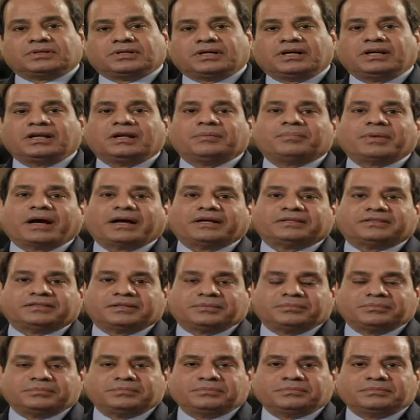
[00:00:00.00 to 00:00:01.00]
الا ما
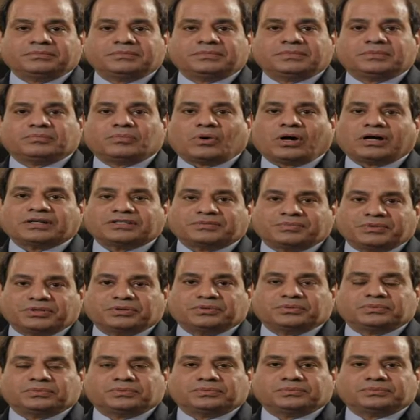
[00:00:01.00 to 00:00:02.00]
هيتم محاسبته